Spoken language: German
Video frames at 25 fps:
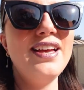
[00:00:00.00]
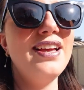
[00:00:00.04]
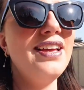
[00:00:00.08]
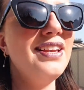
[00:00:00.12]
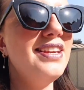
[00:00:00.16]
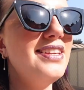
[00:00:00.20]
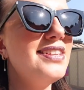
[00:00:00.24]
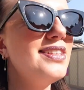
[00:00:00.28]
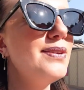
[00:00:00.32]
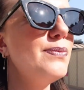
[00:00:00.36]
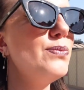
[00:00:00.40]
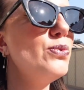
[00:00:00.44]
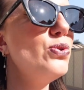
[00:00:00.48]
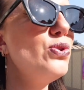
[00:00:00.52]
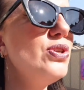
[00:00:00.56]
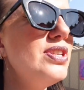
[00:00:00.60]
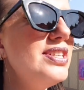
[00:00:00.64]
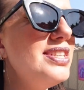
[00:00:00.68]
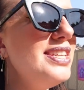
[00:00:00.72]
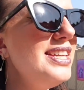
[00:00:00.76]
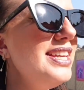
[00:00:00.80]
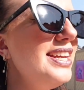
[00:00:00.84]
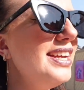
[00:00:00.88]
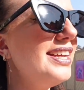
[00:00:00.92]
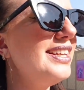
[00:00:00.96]
diese
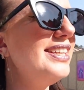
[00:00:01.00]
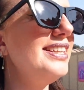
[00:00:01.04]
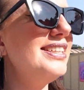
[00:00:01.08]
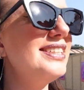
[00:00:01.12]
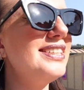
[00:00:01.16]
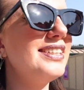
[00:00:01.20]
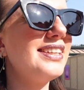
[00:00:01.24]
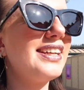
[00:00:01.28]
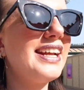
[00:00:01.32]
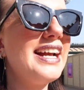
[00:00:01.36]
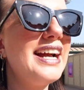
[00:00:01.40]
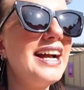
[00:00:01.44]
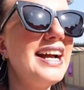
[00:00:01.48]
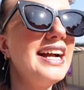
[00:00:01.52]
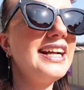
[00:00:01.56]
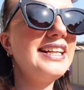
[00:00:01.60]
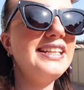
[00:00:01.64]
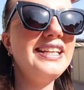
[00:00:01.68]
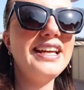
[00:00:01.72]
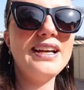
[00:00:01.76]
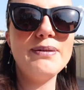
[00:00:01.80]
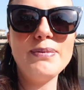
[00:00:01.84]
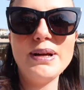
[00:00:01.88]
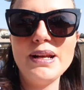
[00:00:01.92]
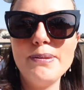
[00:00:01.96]
Musik, diese
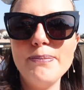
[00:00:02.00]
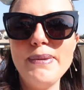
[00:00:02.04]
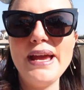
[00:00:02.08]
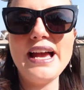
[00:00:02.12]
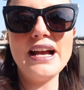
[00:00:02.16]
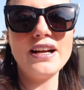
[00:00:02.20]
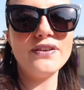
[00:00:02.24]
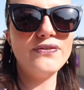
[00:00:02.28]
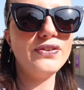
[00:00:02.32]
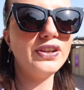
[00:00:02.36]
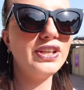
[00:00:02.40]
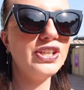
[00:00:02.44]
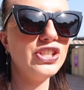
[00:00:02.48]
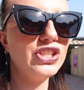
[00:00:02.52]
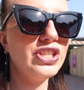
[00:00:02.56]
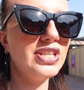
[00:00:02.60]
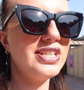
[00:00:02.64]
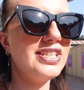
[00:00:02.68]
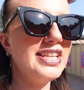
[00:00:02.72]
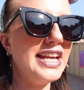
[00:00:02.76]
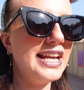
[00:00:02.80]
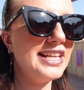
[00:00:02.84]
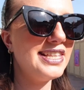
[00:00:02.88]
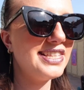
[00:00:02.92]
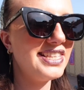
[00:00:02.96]
Charaktere, man merkt wirklich den
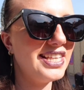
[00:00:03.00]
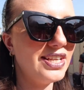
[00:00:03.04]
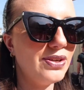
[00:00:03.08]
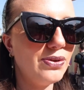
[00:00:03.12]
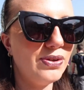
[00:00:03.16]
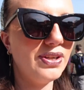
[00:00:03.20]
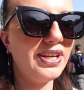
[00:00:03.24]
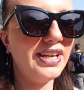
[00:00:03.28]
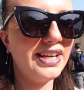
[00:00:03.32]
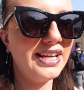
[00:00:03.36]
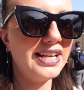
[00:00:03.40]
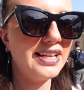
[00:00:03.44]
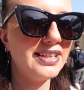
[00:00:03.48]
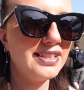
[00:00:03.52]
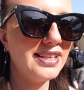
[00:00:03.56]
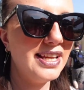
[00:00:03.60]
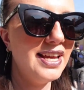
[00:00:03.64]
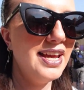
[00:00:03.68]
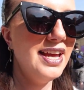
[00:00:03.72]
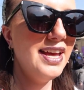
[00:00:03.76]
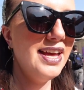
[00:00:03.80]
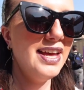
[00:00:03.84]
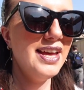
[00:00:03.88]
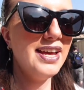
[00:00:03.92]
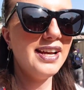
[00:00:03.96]
Tänzern und den
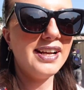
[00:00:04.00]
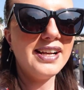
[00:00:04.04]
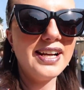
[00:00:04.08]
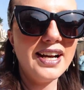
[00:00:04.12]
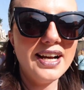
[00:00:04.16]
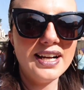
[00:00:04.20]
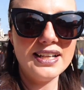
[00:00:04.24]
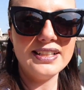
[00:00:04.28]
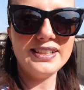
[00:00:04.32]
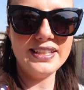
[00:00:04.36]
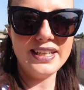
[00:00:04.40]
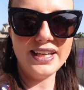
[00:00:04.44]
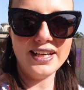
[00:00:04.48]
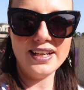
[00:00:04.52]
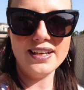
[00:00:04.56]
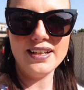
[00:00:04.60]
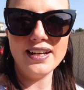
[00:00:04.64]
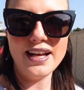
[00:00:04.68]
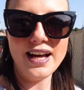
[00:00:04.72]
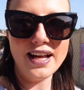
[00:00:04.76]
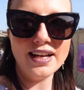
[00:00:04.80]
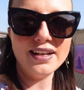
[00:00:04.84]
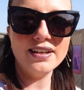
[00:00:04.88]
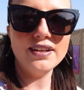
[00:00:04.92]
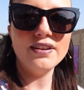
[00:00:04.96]
Charakteren
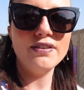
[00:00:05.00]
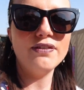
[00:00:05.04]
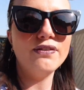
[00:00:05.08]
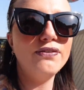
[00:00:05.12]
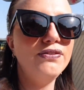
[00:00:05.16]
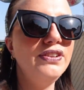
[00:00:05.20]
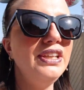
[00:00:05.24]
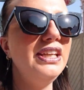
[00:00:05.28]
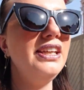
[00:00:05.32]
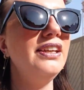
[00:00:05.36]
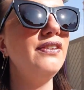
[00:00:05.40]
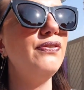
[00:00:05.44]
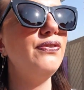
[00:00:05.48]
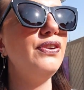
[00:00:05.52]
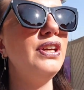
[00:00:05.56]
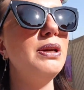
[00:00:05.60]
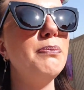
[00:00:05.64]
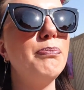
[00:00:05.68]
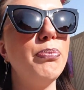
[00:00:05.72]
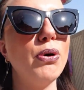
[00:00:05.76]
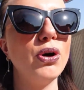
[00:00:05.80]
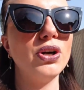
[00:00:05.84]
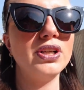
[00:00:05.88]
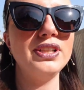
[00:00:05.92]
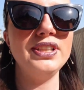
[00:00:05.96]
an, wie viel
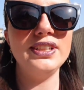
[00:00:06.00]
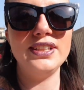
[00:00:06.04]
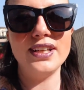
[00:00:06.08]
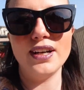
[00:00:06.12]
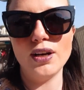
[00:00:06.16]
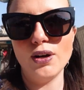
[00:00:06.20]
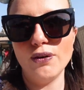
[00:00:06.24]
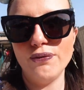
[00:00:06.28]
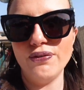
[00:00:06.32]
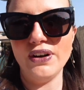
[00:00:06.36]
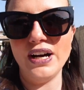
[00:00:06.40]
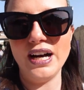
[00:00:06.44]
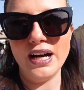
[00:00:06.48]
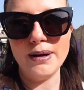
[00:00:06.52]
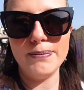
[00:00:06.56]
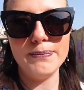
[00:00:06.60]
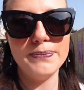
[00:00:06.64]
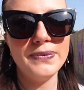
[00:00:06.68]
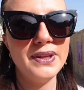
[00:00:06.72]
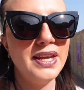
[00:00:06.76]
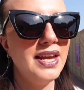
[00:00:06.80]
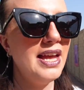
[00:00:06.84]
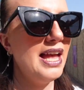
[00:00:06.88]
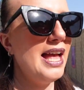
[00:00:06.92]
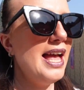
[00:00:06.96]
Bock die darauf haben.
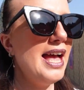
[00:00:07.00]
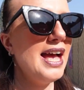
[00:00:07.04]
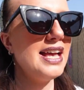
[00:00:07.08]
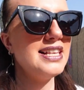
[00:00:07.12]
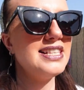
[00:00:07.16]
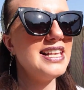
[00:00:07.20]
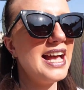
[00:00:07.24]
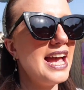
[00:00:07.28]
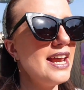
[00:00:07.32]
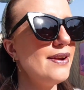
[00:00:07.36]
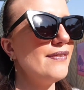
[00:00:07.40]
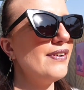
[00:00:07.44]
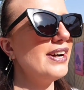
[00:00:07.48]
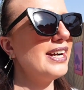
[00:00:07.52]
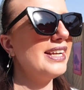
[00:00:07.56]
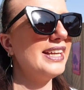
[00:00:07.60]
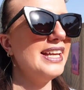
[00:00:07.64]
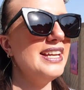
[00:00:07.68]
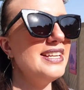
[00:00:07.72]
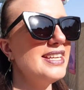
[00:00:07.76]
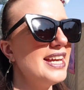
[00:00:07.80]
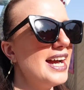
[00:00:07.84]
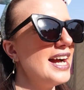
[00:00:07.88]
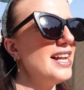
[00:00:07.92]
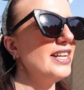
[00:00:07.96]
Ist einfach
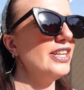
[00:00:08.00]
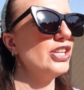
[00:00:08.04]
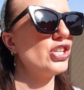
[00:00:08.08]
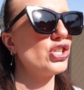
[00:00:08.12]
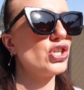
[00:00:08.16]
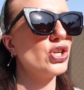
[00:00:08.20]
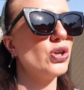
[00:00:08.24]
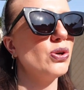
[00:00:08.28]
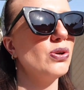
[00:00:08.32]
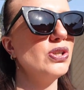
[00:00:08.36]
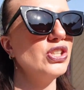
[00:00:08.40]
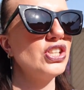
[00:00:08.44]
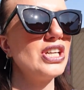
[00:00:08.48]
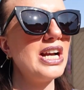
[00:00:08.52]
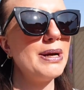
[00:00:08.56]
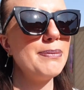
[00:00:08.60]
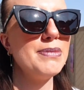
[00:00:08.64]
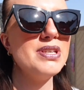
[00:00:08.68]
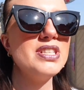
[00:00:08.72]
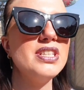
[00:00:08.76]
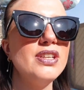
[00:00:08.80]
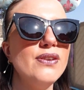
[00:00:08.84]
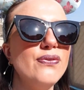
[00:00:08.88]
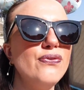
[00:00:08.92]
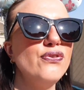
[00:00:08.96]
genial, die Show. Ich kann
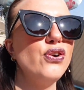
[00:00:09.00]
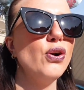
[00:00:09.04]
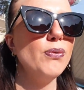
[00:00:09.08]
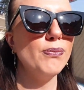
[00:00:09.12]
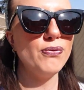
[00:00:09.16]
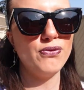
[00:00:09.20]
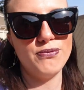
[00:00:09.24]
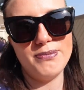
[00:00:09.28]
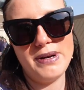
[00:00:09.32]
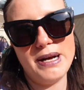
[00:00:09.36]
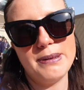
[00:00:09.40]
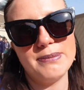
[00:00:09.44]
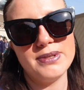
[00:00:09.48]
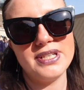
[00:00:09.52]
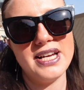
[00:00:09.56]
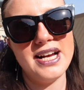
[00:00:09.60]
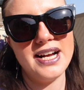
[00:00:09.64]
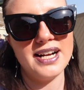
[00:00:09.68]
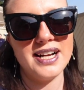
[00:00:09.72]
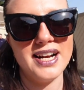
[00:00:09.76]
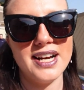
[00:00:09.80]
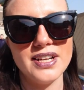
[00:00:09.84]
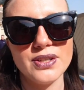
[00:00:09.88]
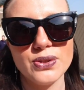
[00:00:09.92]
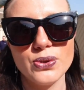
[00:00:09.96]
mir sie fünfmal am
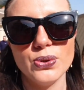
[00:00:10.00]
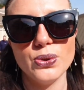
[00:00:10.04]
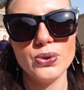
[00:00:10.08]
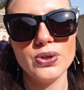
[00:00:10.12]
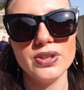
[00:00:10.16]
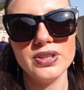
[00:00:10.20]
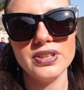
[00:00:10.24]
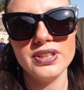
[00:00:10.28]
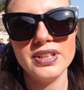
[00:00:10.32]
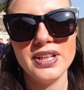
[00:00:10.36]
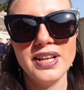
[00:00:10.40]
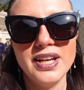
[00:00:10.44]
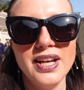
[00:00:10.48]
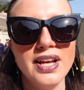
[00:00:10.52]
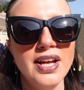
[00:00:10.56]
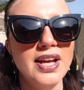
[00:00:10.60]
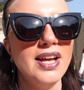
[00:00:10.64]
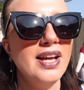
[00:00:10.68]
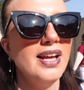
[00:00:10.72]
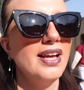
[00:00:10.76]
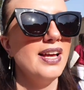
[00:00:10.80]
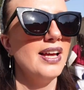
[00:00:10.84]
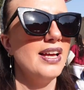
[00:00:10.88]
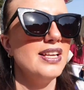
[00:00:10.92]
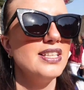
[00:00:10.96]
Tag angucken.
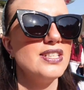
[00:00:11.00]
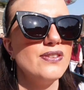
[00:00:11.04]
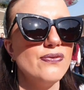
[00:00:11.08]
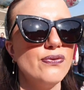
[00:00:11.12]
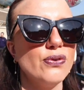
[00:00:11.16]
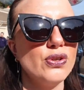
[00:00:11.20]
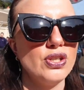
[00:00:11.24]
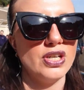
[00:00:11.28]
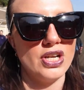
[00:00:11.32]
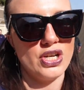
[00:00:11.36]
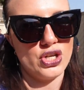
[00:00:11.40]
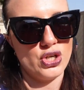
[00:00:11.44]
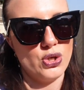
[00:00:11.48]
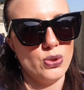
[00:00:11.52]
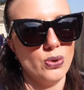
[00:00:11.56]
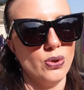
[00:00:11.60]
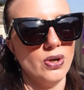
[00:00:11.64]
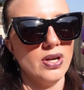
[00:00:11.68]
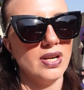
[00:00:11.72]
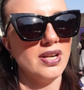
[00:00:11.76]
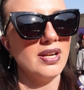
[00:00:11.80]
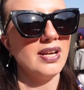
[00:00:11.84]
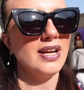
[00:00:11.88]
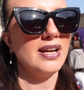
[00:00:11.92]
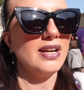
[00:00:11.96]
Ist
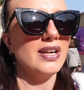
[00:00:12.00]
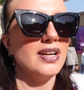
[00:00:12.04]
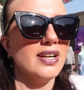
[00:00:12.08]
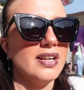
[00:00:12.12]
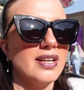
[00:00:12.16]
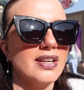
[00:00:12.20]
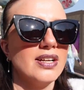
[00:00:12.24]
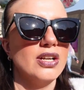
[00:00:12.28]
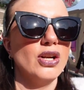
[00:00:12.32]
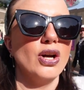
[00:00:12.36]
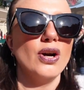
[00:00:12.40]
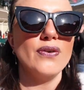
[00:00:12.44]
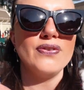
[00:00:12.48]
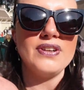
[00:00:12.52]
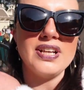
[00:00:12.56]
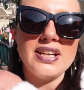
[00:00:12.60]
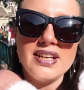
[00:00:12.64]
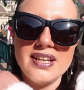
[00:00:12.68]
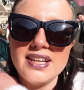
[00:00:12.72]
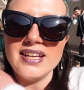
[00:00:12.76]
wunderschön. Äh, läuft.